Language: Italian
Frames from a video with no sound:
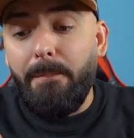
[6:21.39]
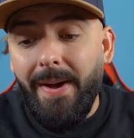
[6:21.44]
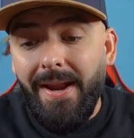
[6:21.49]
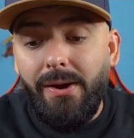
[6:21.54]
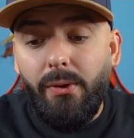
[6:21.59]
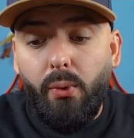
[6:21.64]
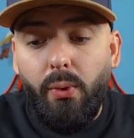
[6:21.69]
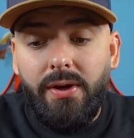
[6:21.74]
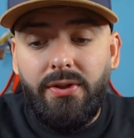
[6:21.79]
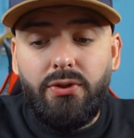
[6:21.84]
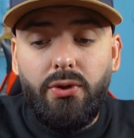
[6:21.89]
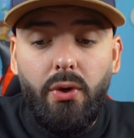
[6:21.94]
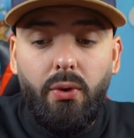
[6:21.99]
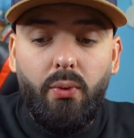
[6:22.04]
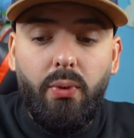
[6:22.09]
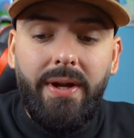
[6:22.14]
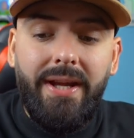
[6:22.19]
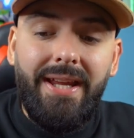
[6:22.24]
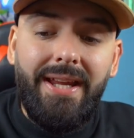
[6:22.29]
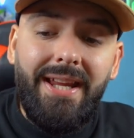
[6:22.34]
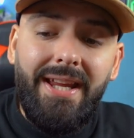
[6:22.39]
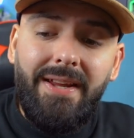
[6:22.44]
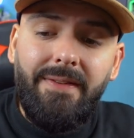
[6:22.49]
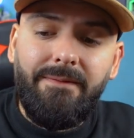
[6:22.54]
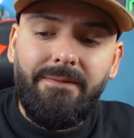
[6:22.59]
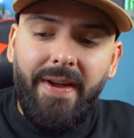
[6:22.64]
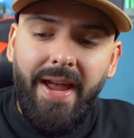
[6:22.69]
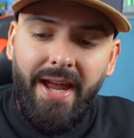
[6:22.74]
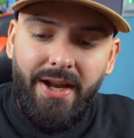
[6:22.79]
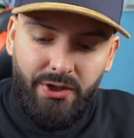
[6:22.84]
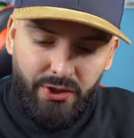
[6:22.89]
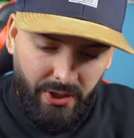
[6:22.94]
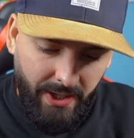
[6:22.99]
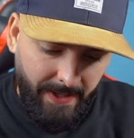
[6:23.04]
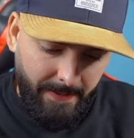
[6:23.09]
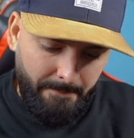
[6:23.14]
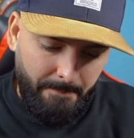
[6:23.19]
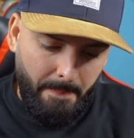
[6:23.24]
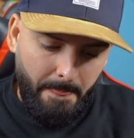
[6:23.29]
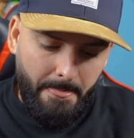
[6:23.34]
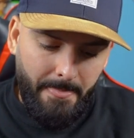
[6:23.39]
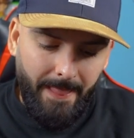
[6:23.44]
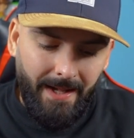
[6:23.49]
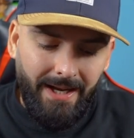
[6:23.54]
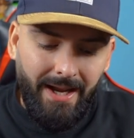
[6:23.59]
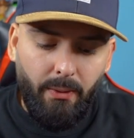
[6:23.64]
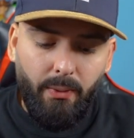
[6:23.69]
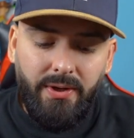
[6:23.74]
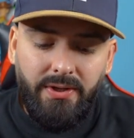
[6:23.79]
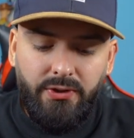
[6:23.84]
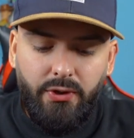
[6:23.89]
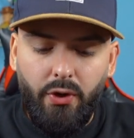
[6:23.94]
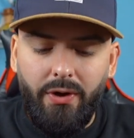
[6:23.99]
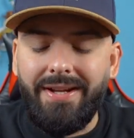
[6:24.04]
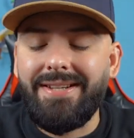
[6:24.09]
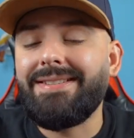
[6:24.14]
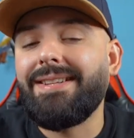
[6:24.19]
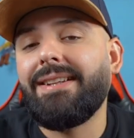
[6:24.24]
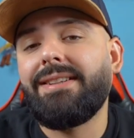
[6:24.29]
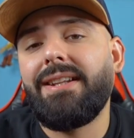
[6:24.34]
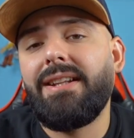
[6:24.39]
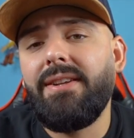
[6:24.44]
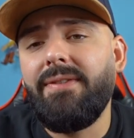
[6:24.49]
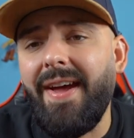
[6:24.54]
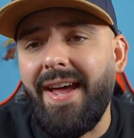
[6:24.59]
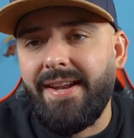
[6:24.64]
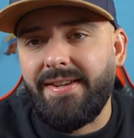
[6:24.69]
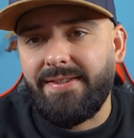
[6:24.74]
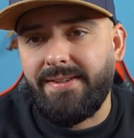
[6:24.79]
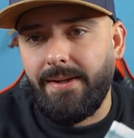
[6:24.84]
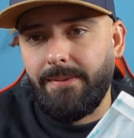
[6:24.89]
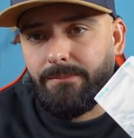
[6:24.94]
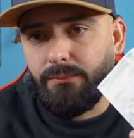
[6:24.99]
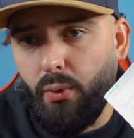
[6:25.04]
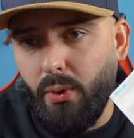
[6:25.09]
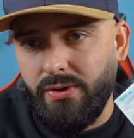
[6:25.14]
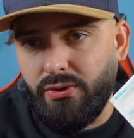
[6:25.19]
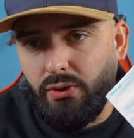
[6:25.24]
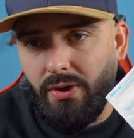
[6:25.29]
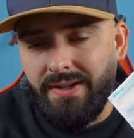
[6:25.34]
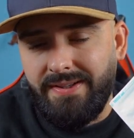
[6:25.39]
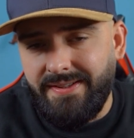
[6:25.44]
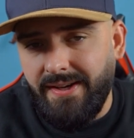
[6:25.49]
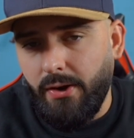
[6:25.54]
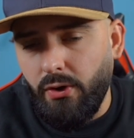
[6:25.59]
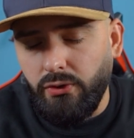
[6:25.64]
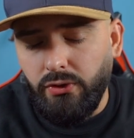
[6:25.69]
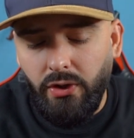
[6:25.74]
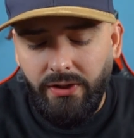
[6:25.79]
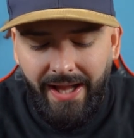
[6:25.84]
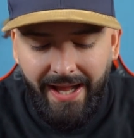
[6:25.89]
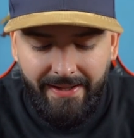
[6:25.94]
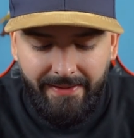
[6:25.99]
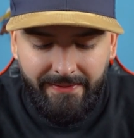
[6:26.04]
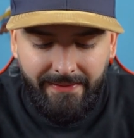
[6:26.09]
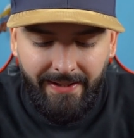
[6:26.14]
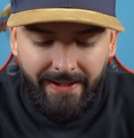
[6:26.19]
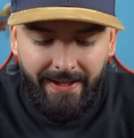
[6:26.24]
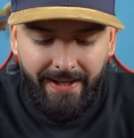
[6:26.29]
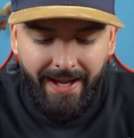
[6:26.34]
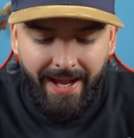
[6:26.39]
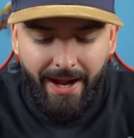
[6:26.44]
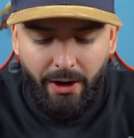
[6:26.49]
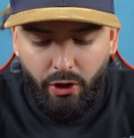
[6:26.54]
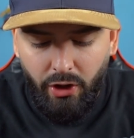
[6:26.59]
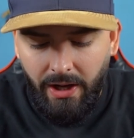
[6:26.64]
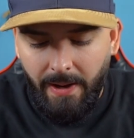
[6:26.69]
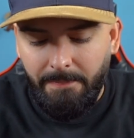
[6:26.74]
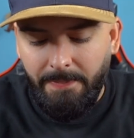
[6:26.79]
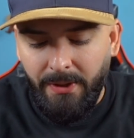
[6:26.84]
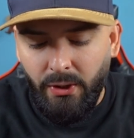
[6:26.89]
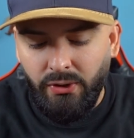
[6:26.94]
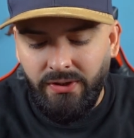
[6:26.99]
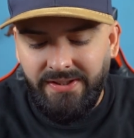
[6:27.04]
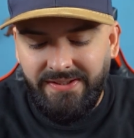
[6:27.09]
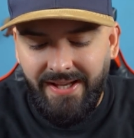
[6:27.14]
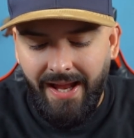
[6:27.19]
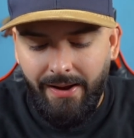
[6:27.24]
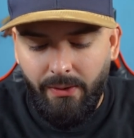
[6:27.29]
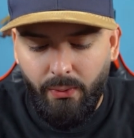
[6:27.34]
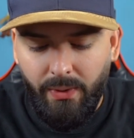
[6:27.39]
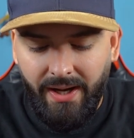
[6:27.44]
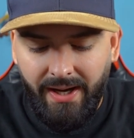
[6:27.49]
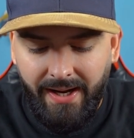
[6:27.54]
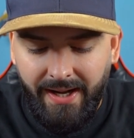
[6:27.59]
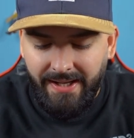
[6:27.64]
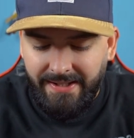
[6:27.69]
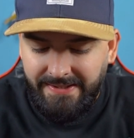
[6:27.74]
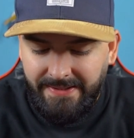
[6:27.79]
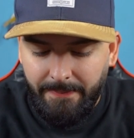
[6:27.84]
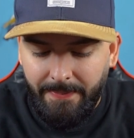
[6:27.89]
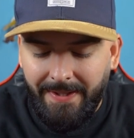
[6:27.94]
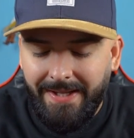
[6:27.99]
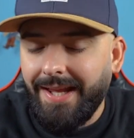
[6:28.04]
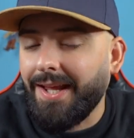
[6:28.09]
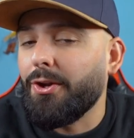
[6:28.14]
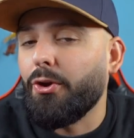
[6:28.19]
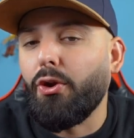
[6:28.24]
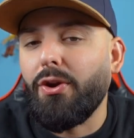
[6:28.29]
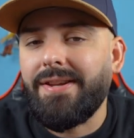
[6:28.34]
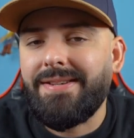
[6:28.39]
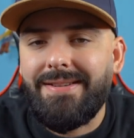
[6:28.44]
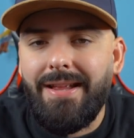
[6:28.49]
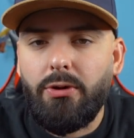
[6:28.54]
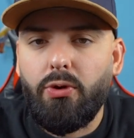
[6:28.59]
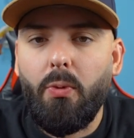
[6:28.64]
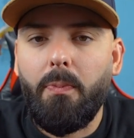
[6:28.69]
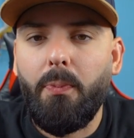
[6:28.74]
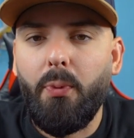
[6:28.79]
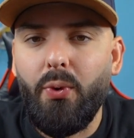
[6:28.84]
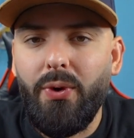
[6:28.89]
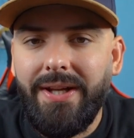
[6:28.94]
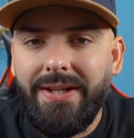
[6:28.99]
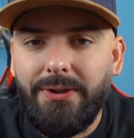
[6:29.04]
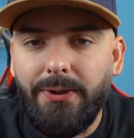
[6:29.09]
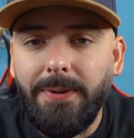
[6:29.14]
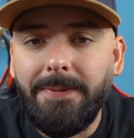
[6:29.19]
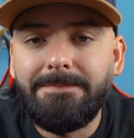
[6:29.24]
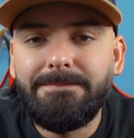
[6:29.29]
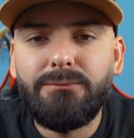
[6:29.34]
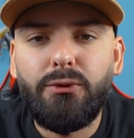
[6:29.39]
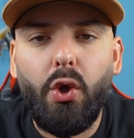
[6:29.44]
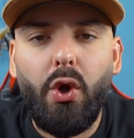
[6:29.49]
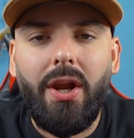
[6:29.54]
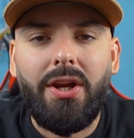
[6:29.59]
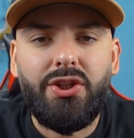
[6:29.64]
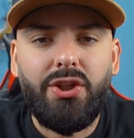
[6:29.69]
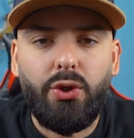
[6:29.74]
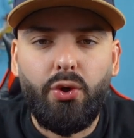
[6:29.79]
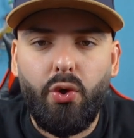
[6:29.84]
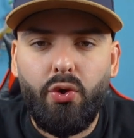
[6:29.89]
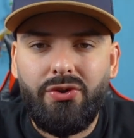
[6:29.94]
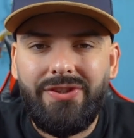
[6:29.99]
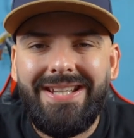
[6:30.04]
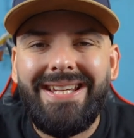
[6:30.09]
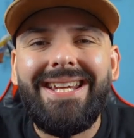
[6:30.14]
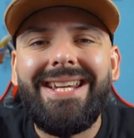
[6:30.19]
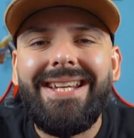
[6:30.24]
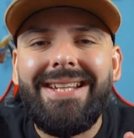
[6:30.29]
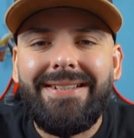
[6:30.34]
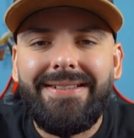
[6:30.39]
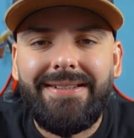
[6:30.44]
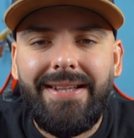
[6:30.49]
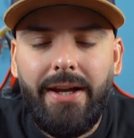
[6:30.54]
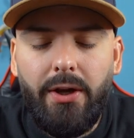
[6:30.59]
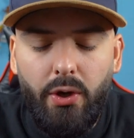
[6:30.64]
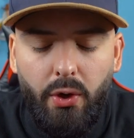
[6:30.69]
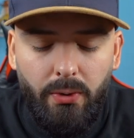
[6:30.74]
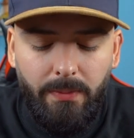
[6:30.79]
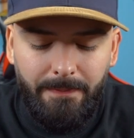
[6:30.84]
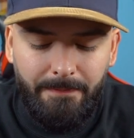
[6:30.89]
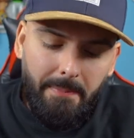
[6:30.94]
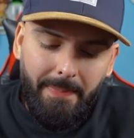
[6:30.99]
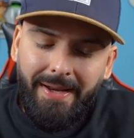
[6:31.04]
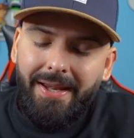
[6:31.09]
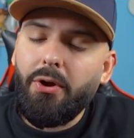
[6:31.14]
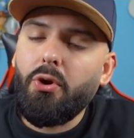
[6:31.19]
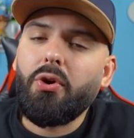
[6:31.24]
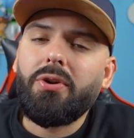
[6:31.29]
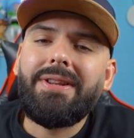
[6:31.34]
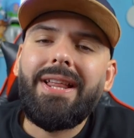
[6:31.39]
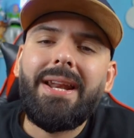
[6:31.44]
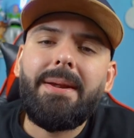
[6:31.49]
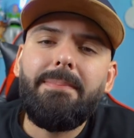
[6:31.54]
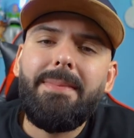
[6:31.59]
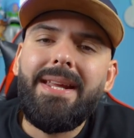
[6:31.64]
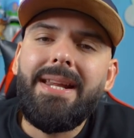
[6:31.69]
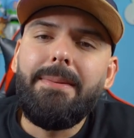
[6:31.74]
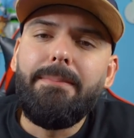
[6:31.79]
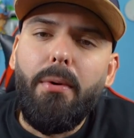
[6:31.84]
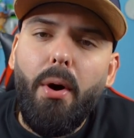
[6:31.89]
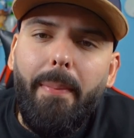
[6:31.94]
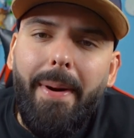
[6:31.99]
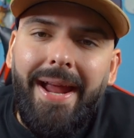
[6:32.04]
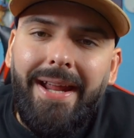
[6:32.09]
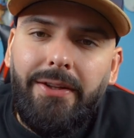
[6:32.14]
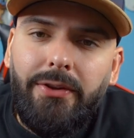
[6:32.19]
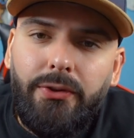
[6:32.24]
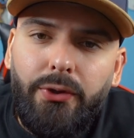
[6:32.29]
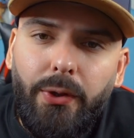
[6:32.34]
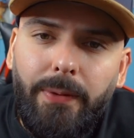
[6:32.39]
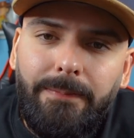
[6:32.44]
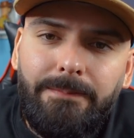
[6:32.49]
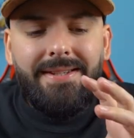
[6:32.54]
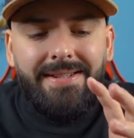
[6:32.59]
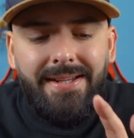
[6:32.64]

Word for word: Per questo qui invece la questione è stata diversa. Questo è il secondo dente, è ancora pieno di sangue ragazzi perché non è stato pulito, l'ho lasciato così integro per ricordarmi il momento.